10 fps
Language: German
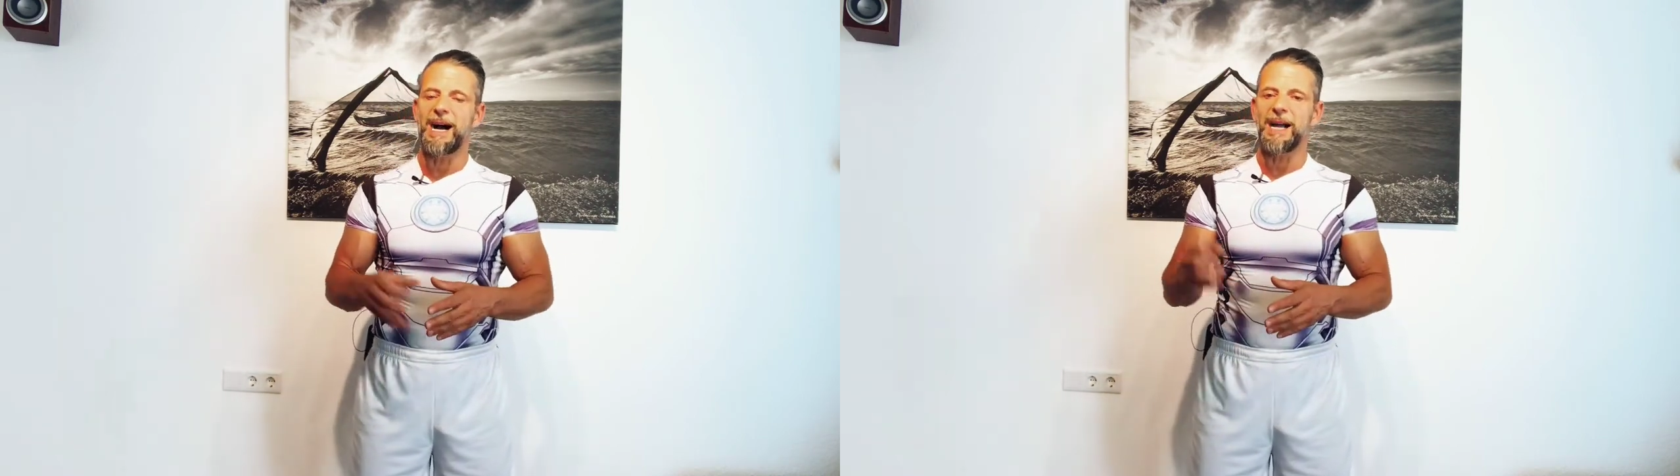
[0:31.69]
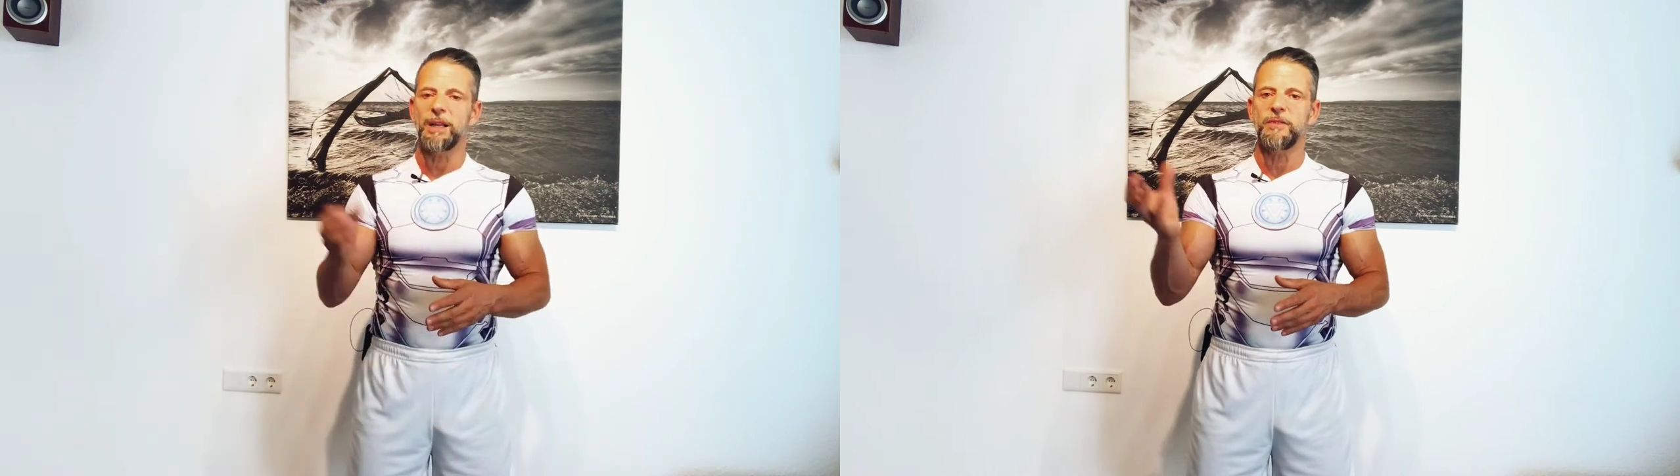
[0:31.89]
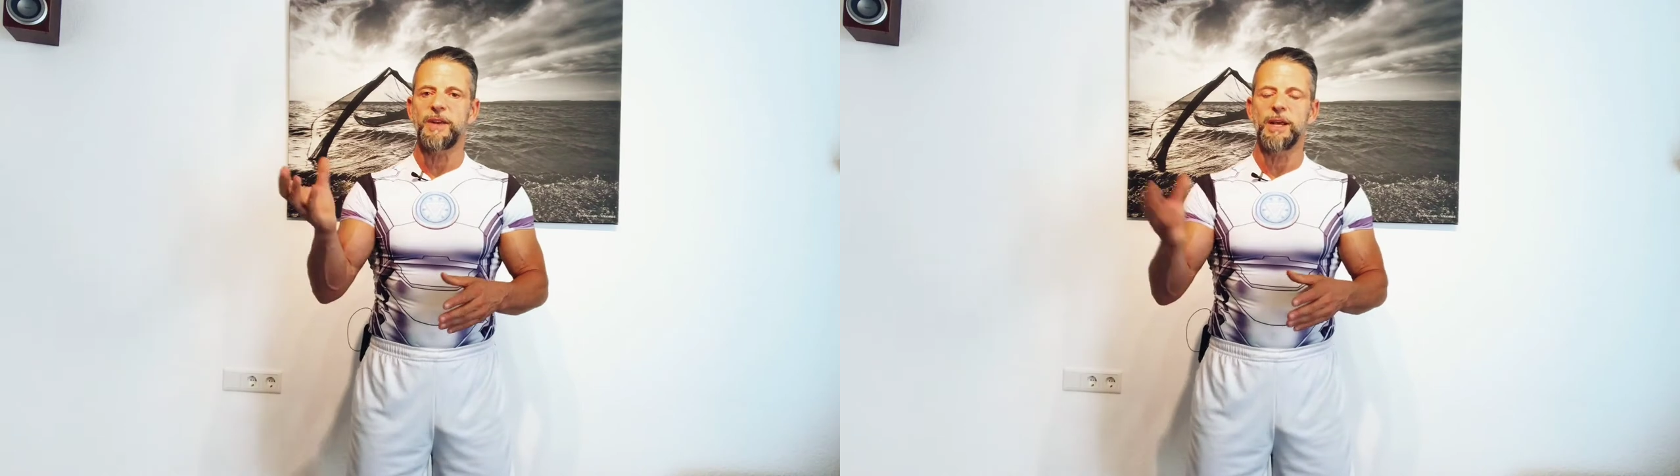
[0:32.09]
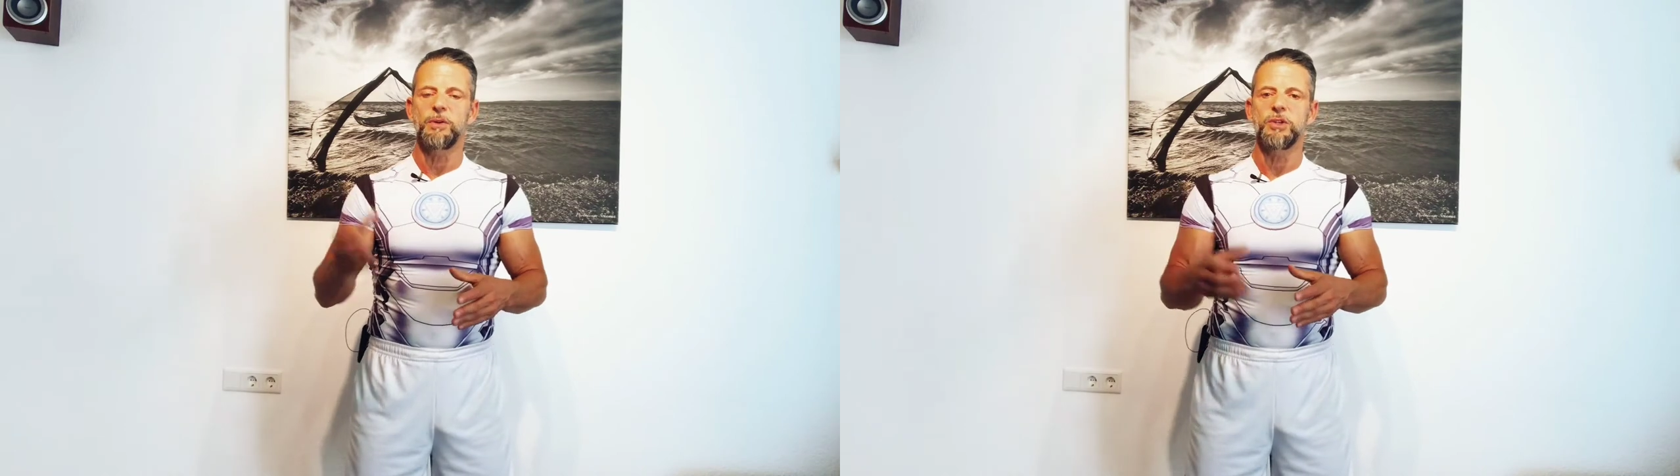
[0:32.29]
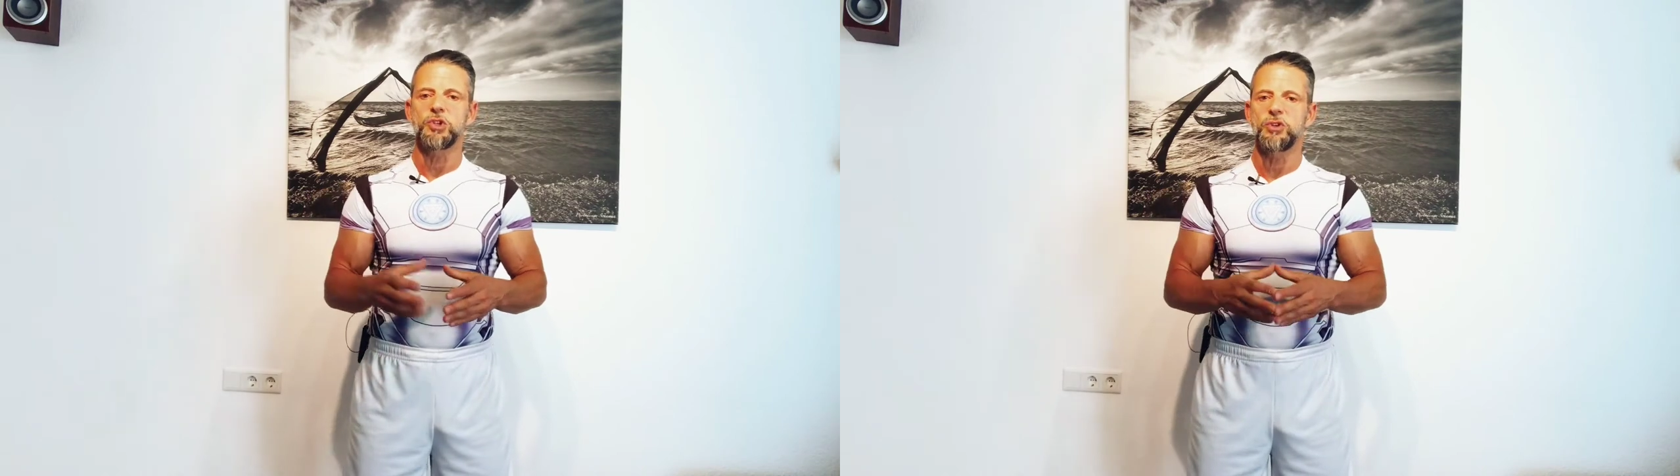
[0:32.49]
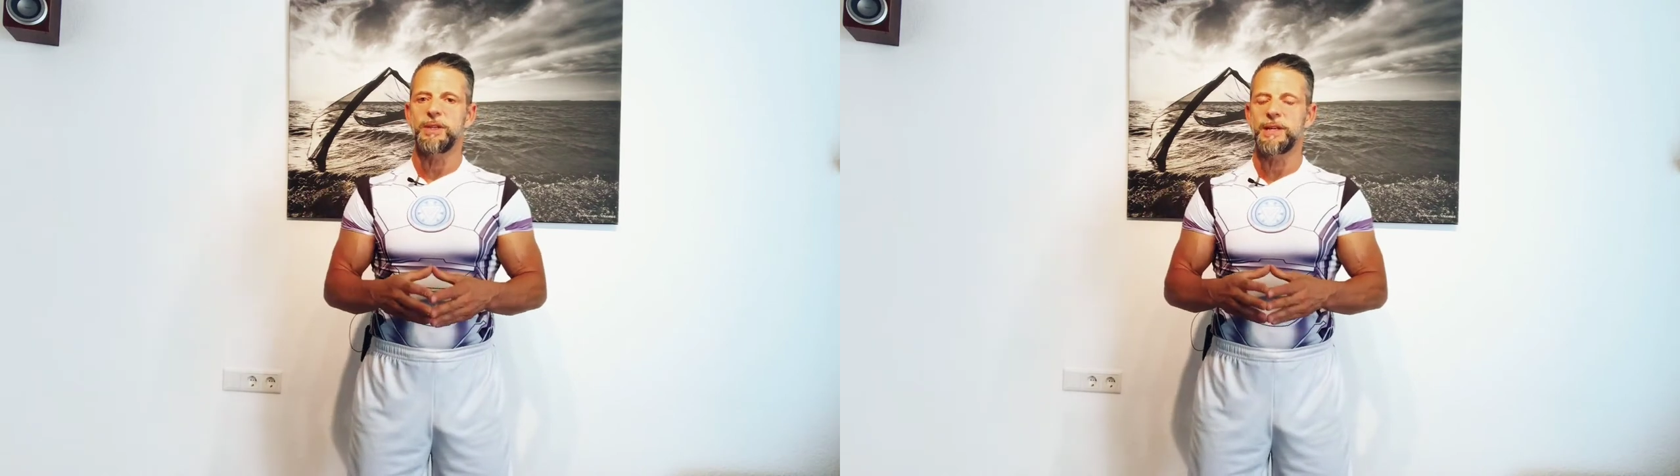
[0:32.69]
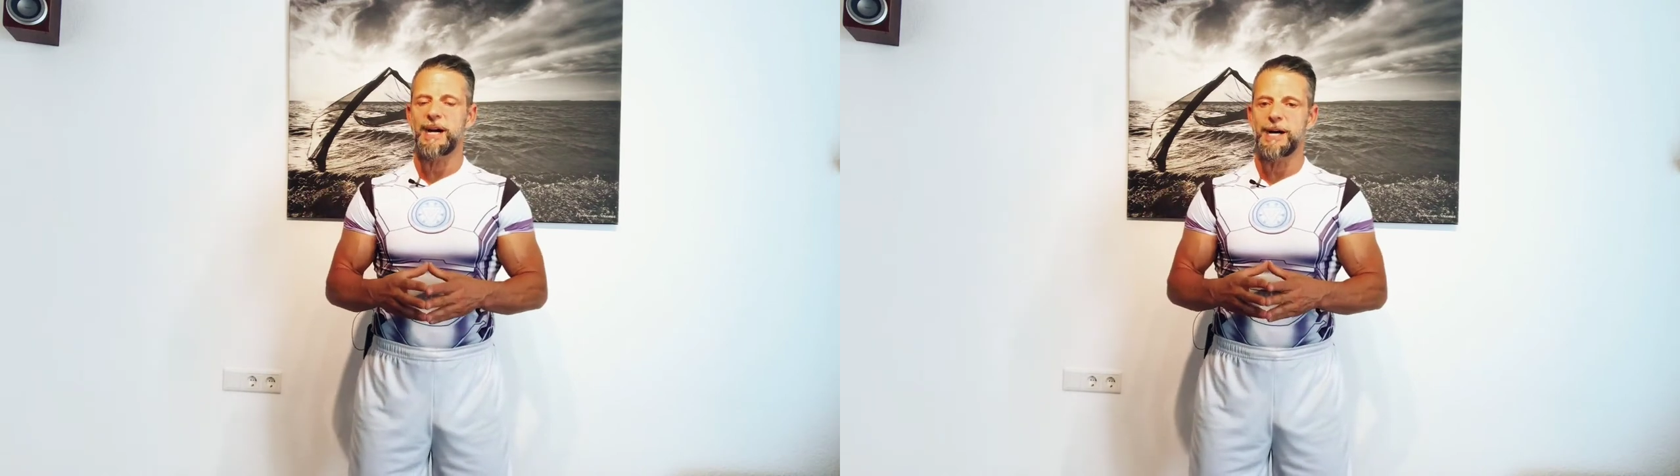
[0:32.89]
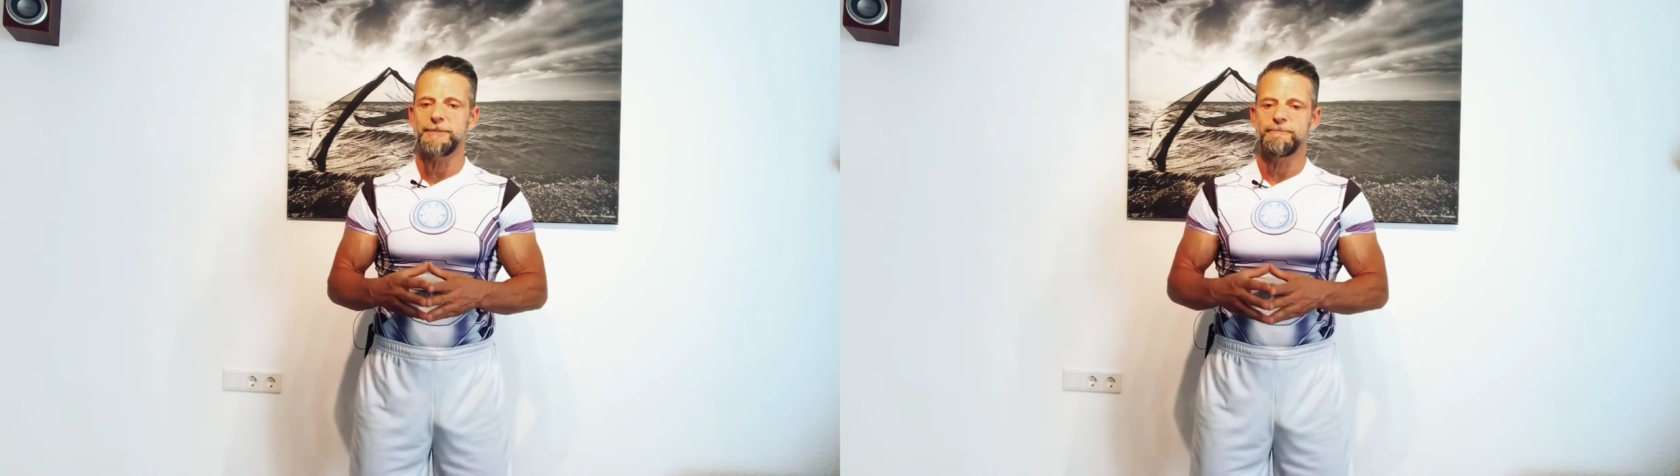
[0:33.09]
Adernverengung ist schon
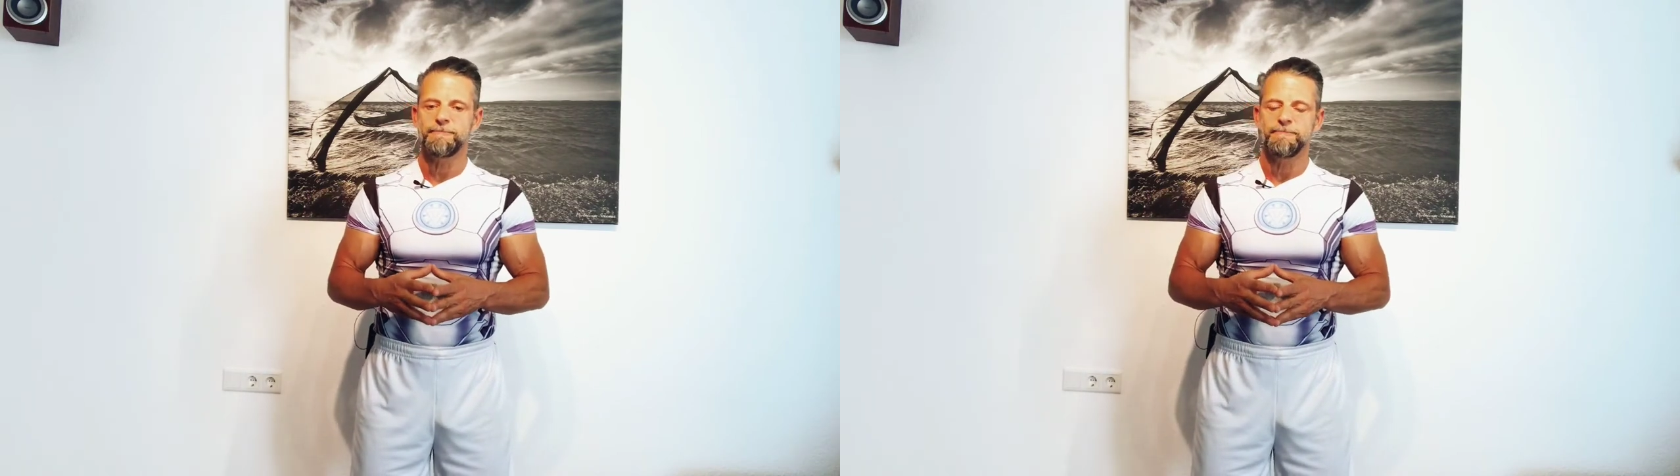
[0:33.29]
da.